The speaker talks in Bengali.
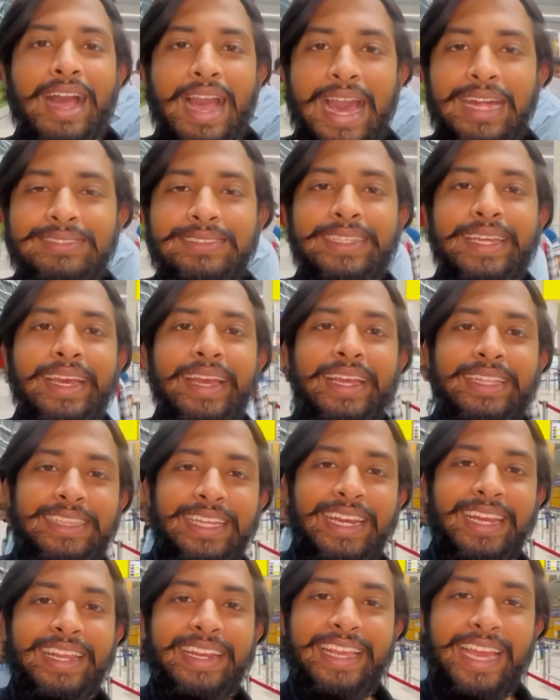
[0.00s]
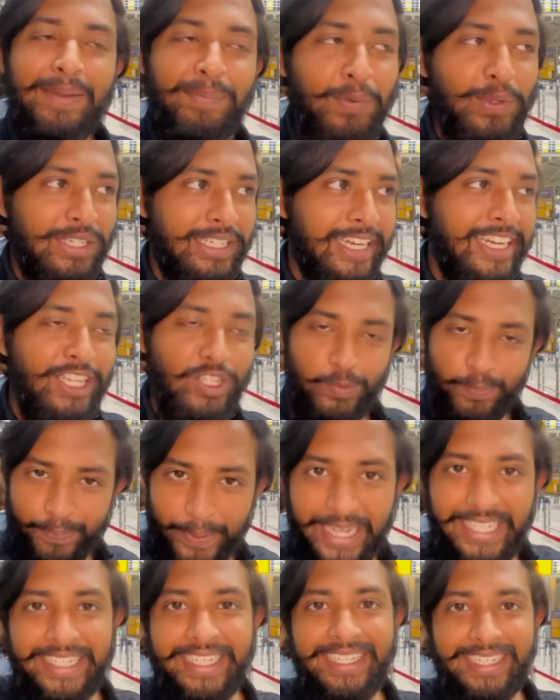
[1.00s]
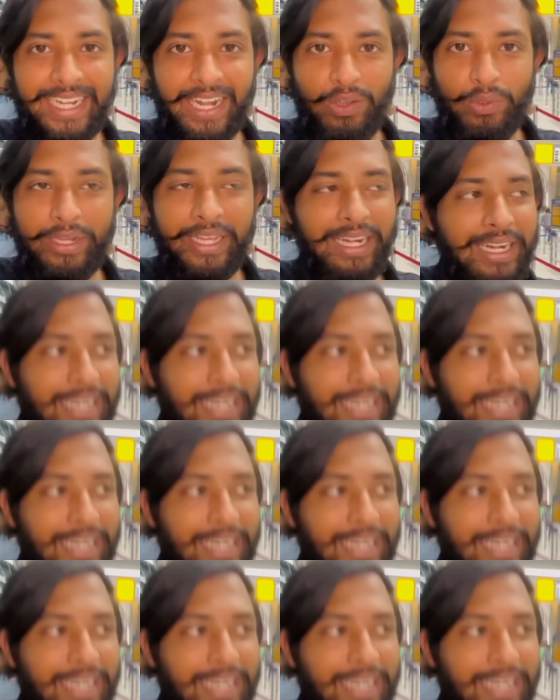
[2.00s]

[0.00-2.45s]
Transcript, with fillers: আজকে এই দিল্লির এয়ারপোর্টটা একটু বেশি ক্রাউডেড